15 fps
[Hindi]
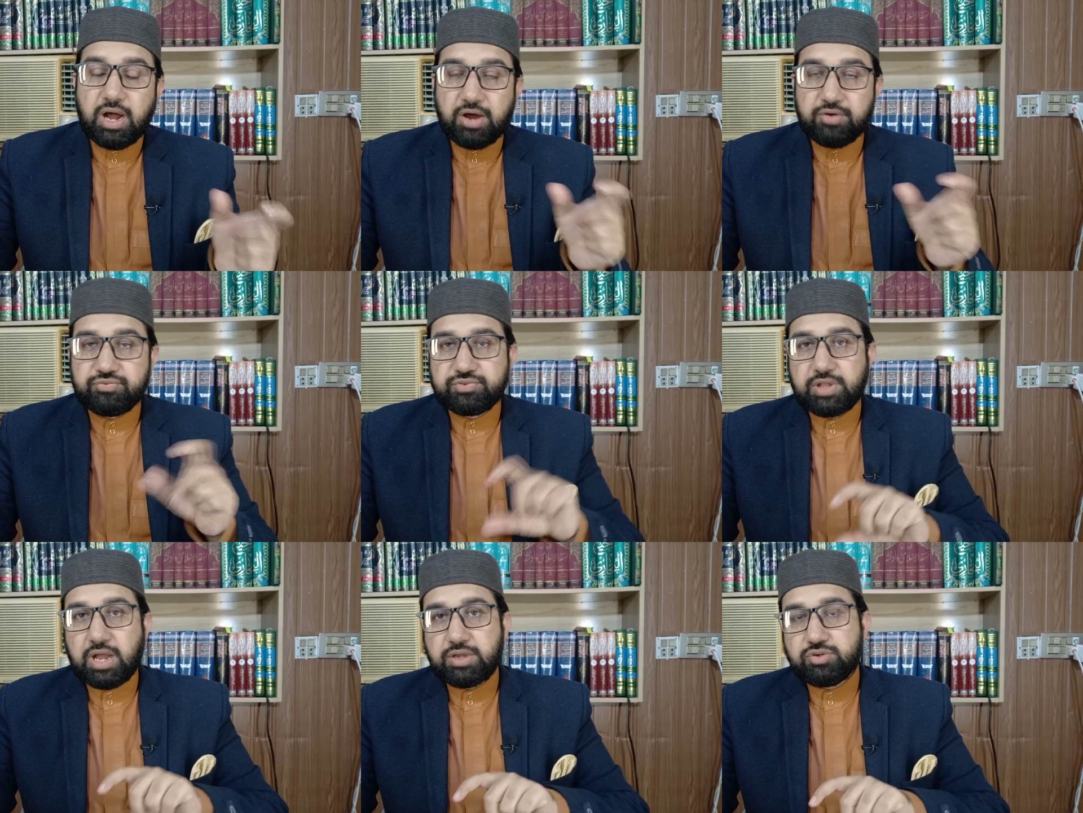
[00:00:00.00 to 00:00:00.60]

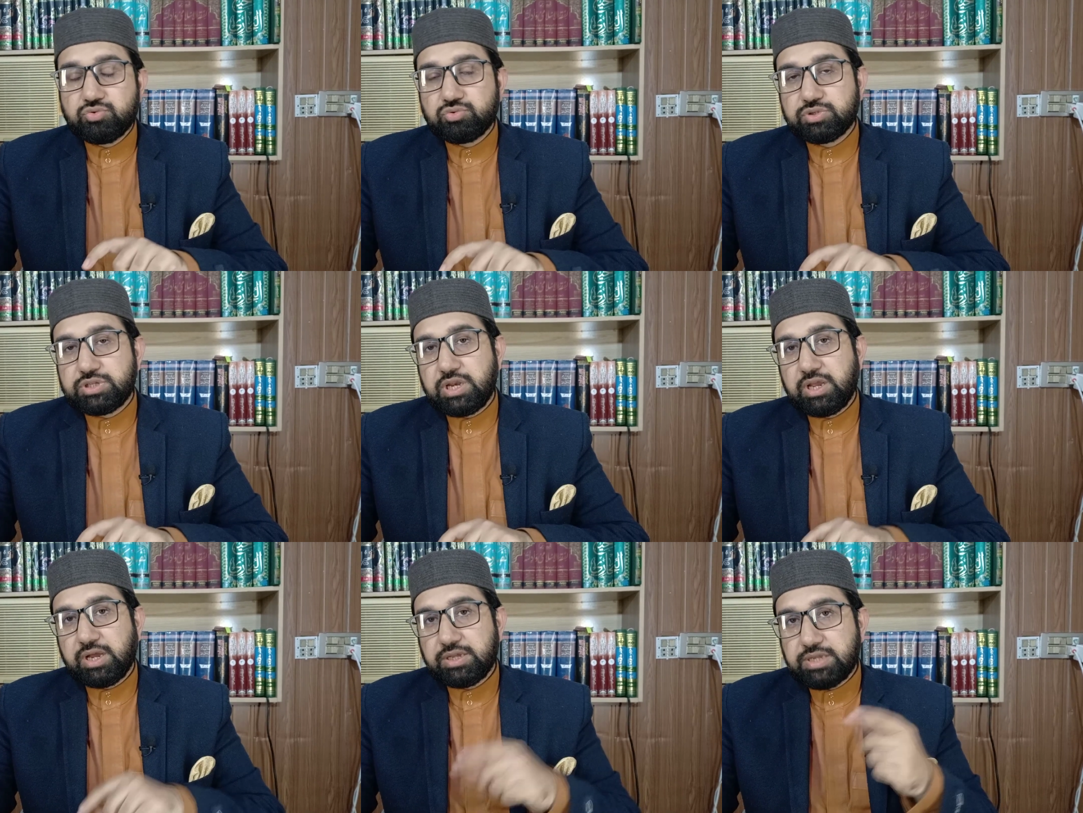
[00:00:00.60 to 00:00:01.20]
हफ्ता यूँ
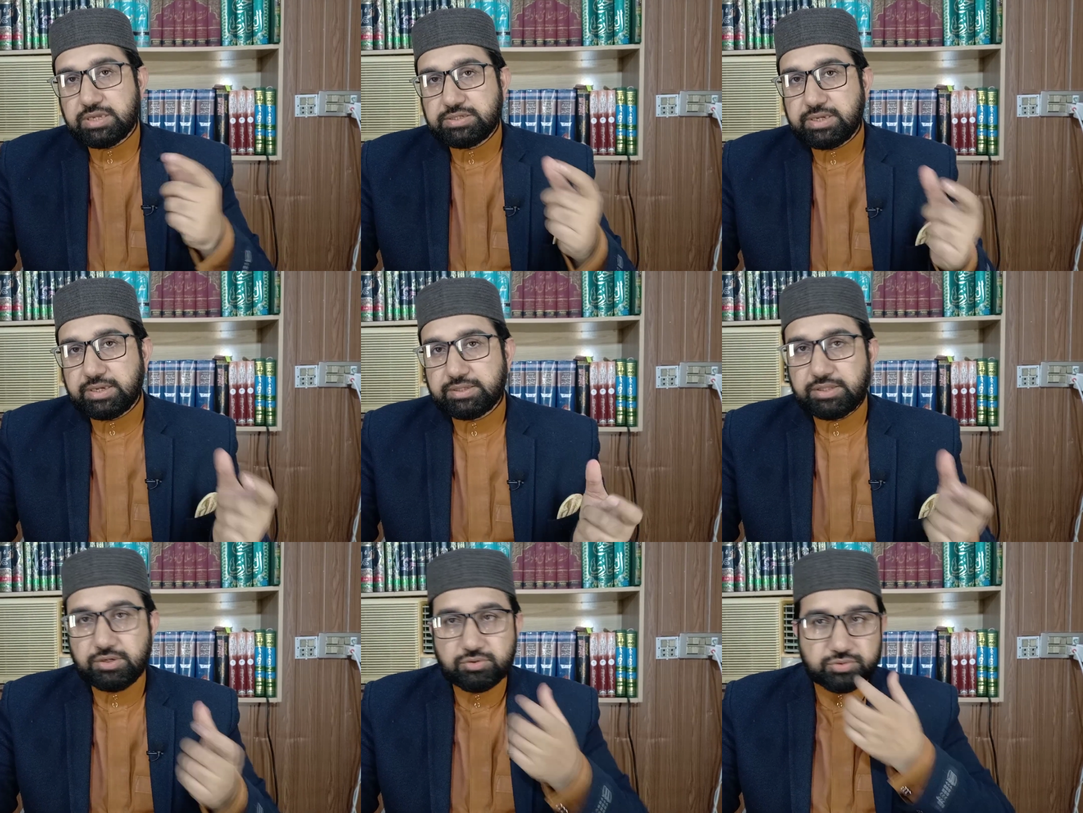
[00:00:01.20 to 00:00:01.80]
गुजरेगा जैसे
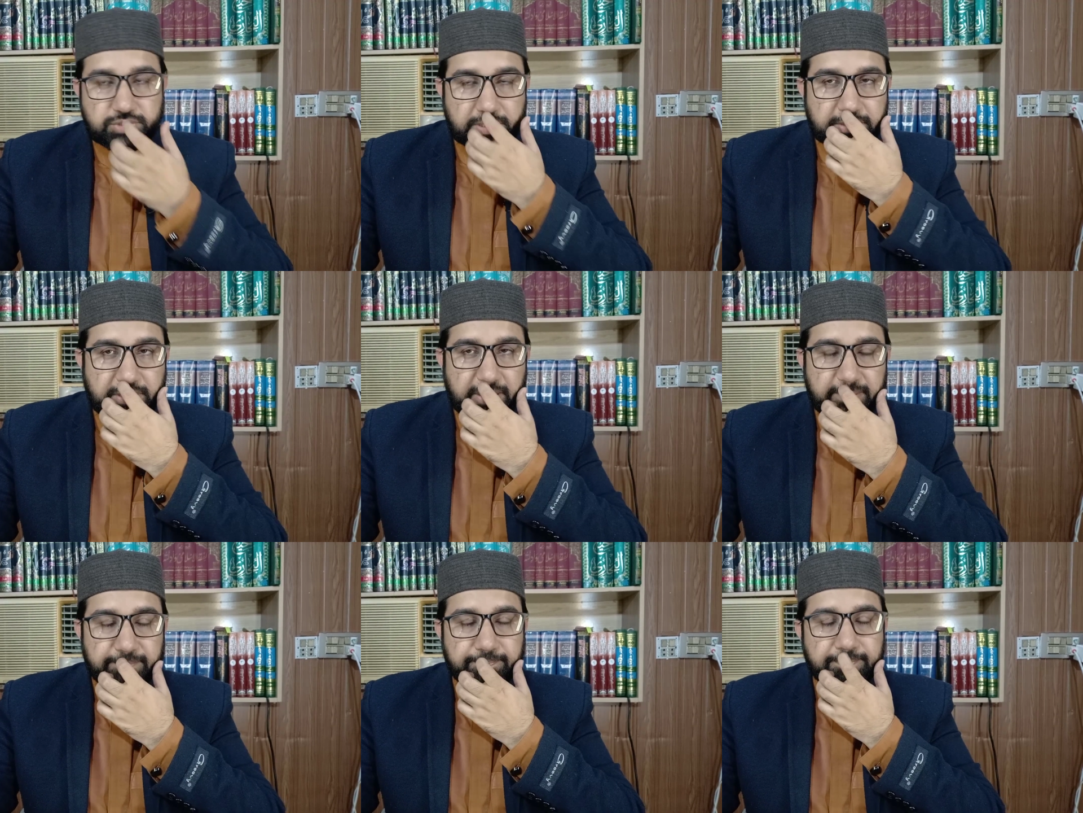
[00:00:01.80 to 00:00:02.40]
एक दिन
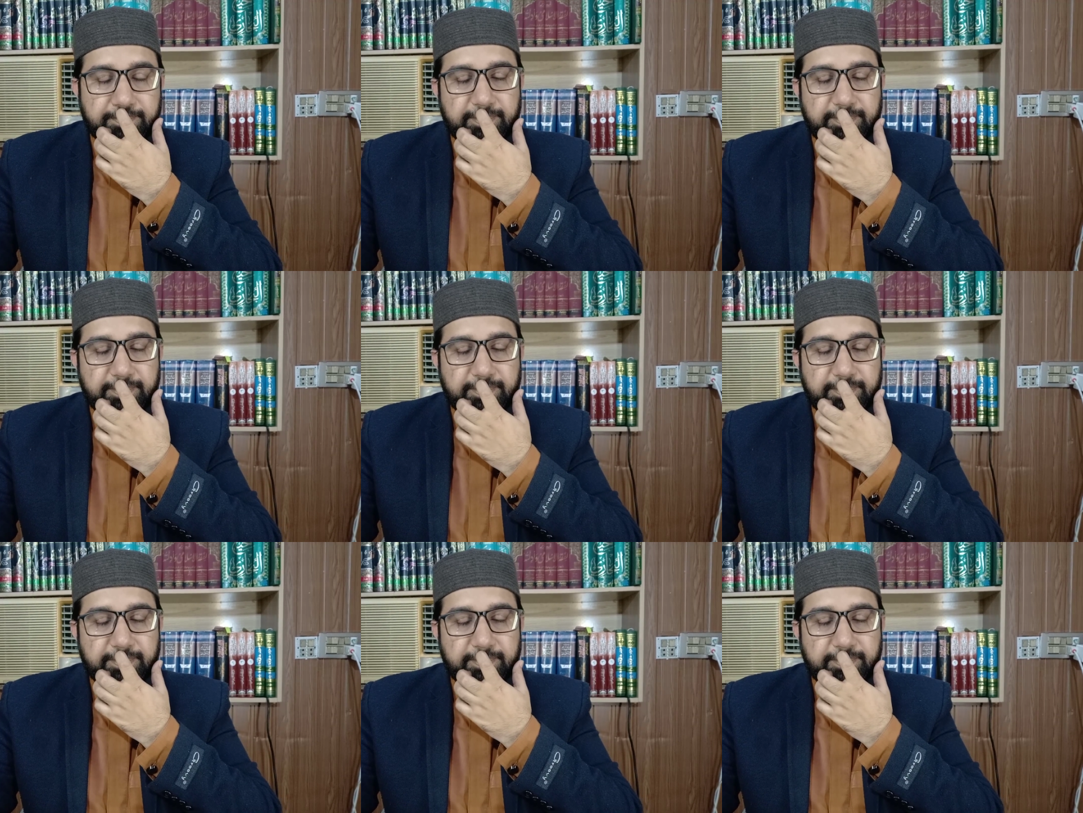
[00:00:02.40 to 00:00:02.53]
गुजरता है